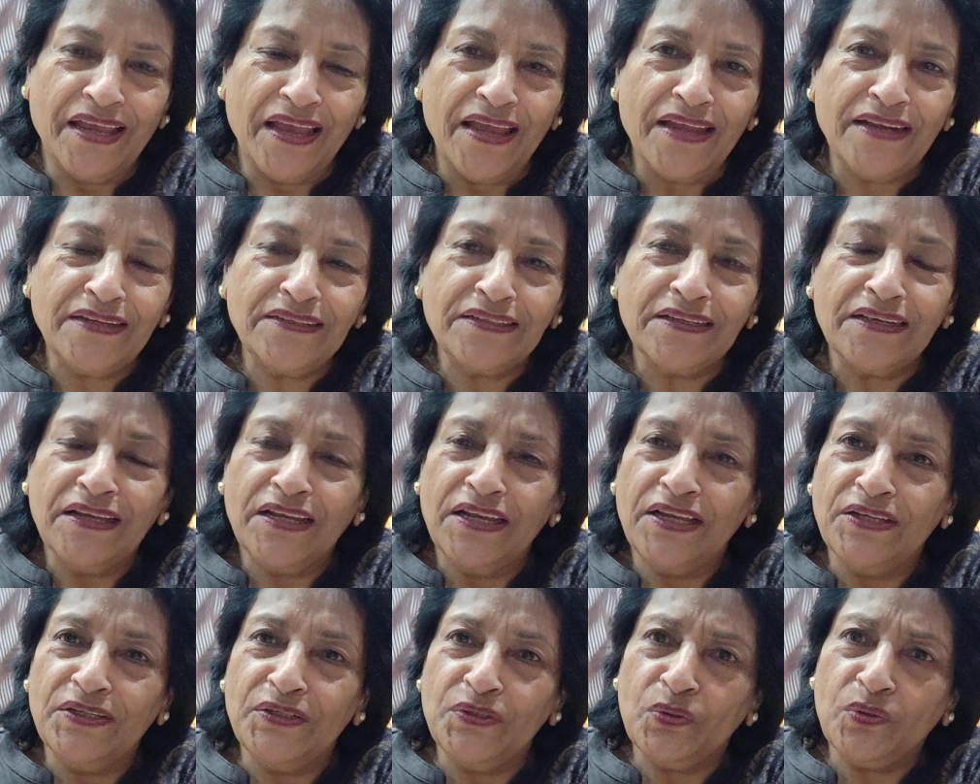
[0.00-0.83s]
एंड
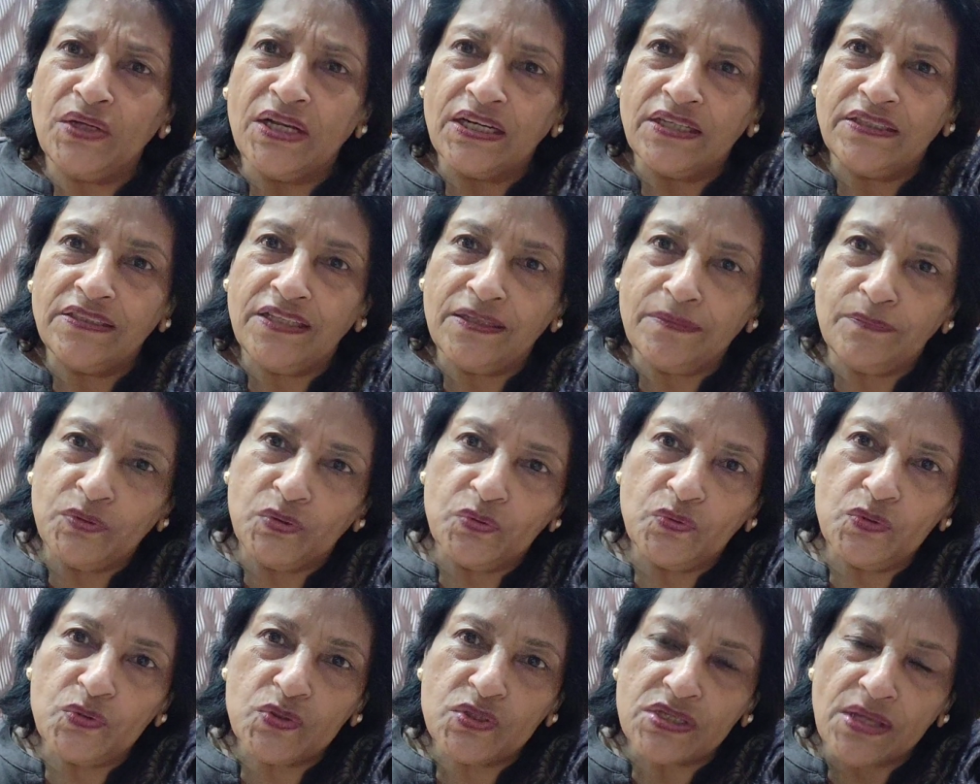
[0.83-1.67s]
यू लेट
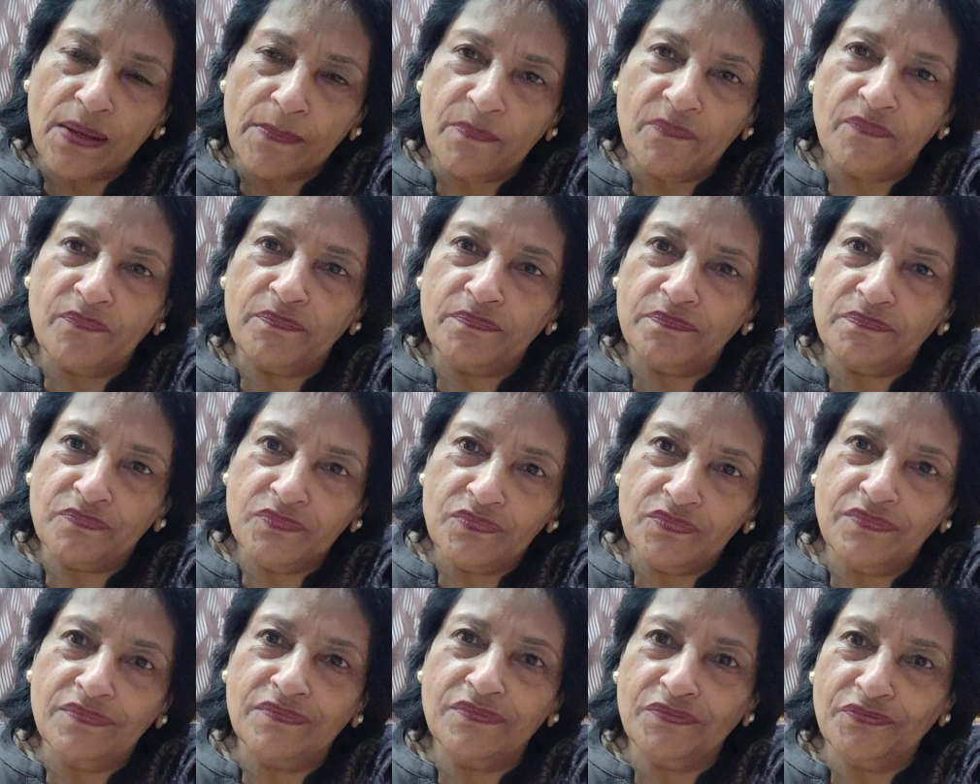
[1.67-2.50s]
देम डू सम
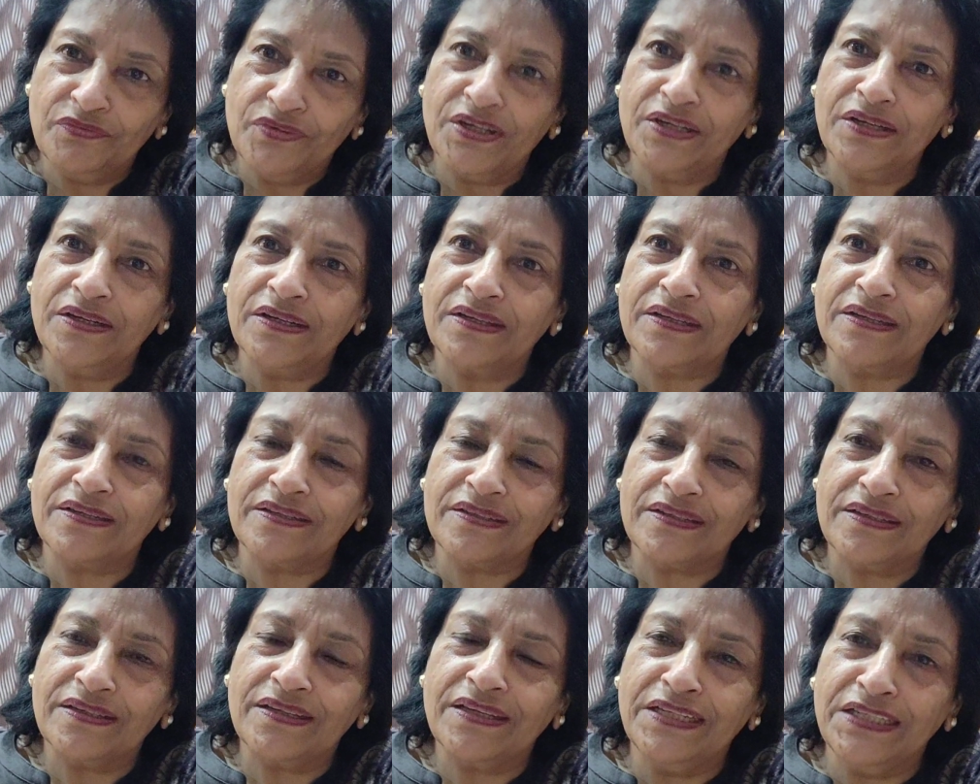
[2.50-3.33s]
वर्क
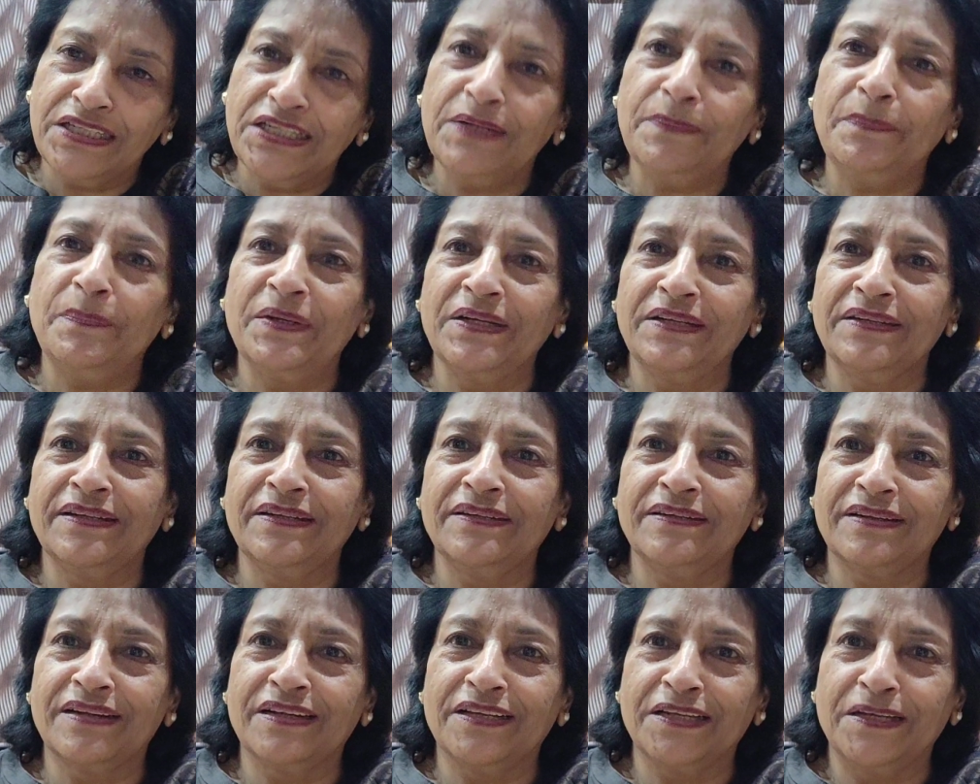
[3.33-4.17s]

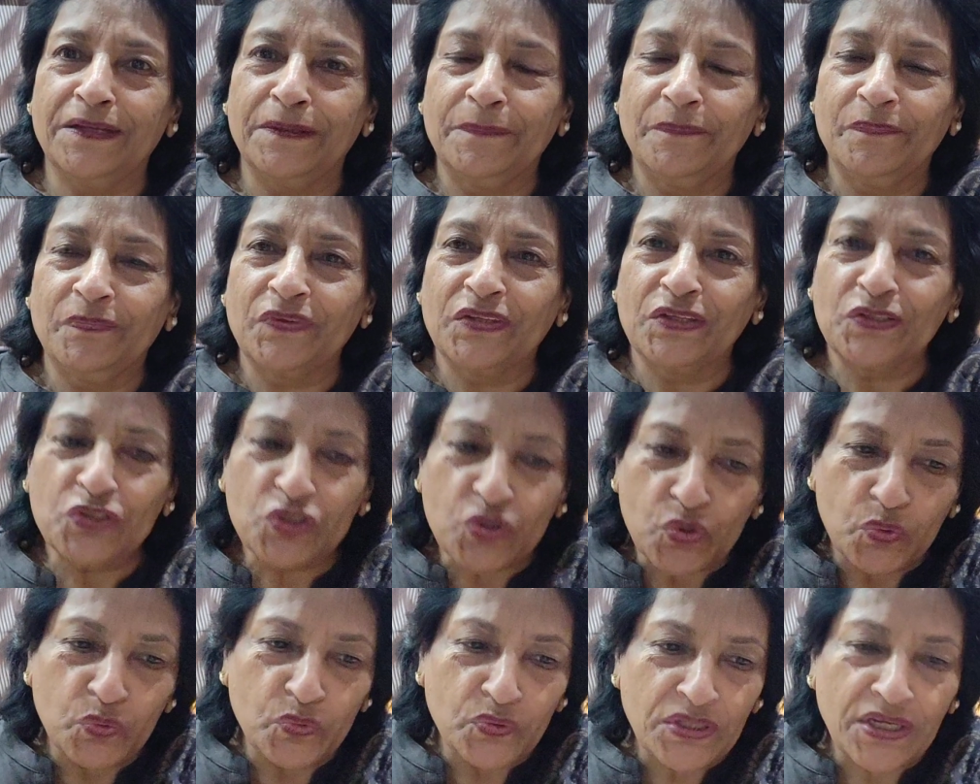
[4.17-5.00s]
इंडिपेंडेंटली
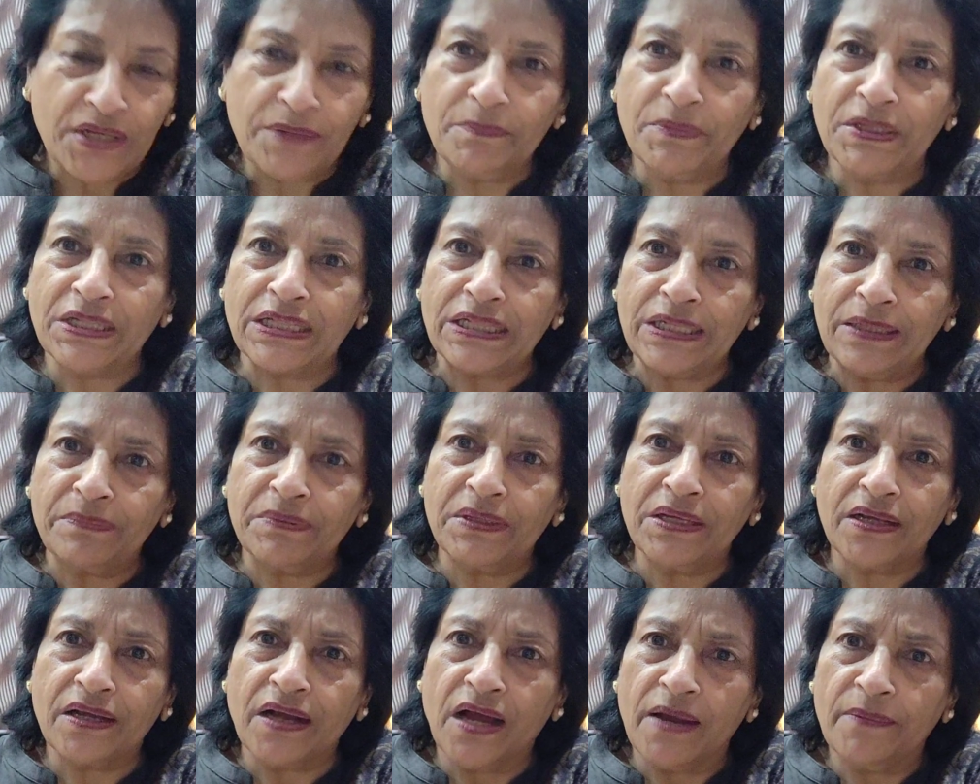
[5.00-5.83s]
जो उनके
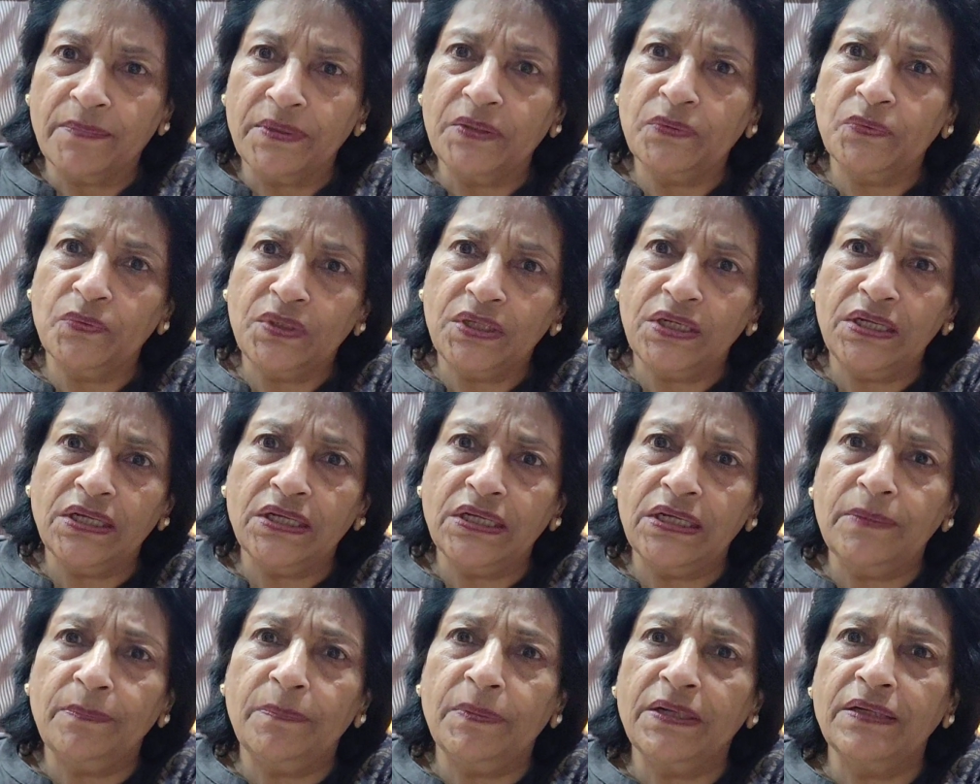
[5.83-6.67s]
मतलब के काम है उन्हें
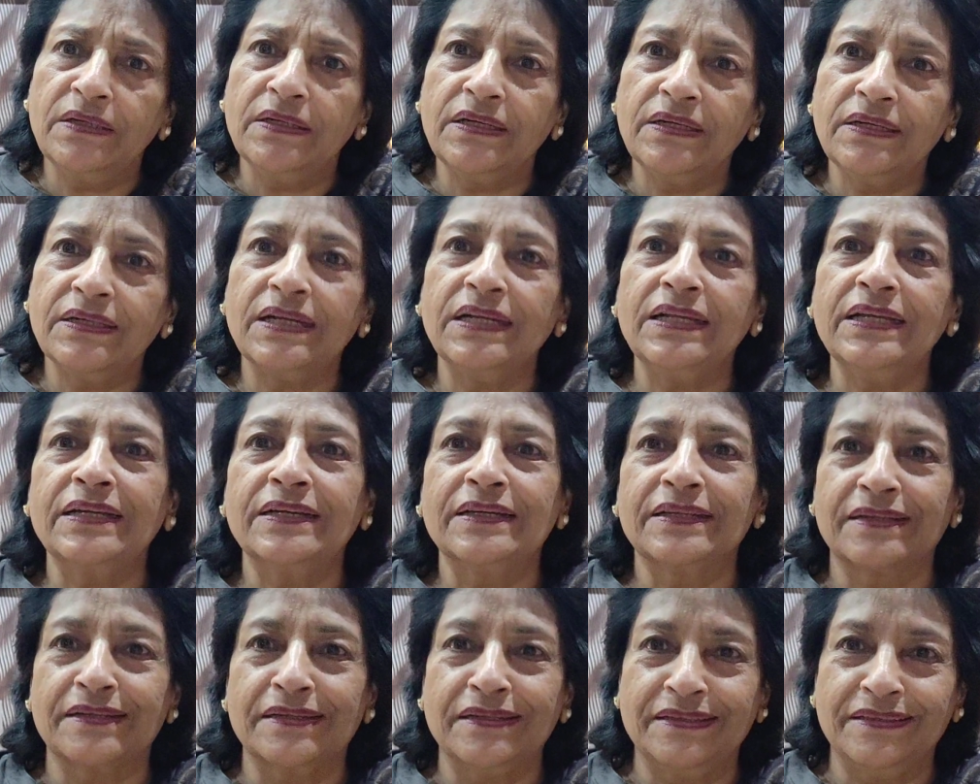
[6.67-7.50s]
इंडिपेंडेंटली
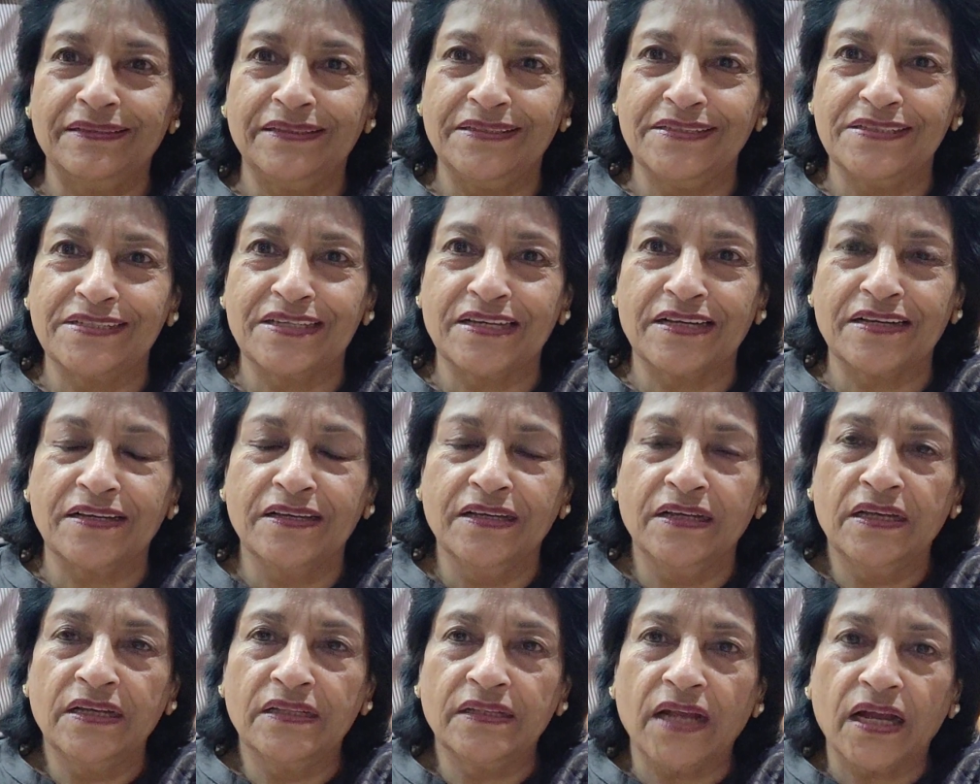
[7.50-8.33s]
करने
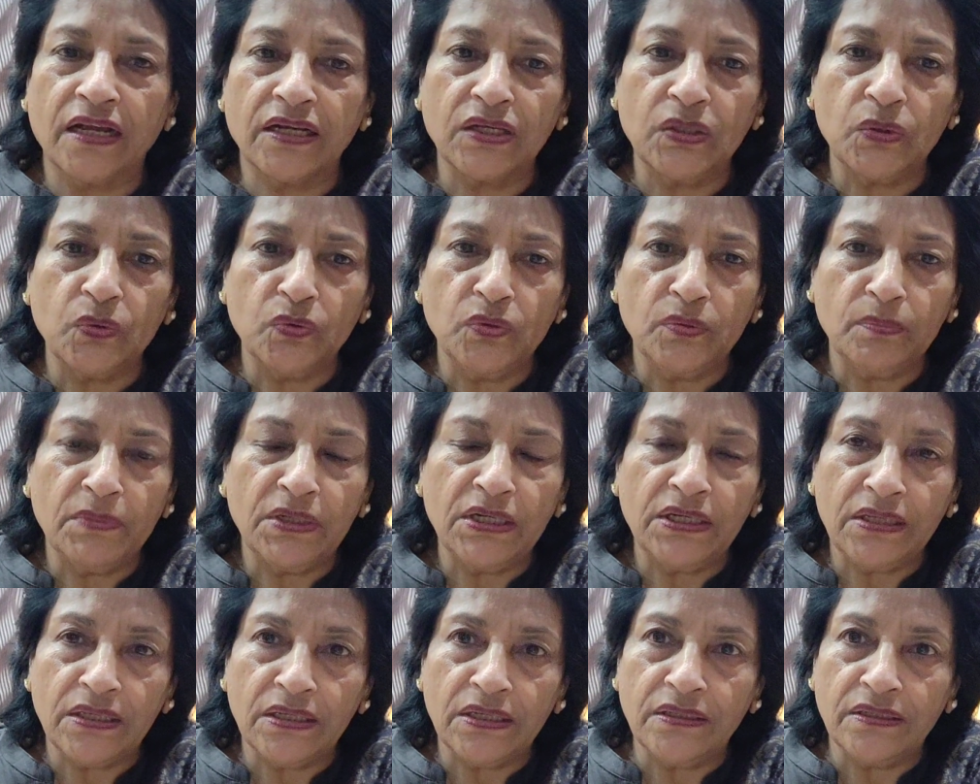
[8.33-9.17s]
दीजिए ताकि
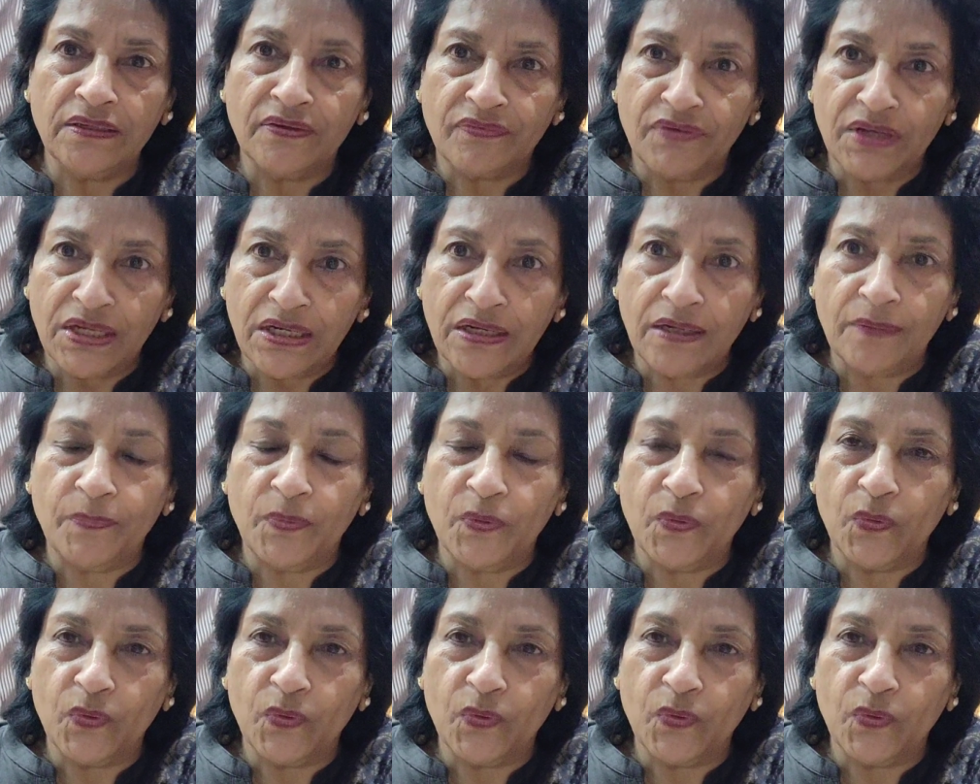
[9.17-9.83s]
उनमें ये डेवलप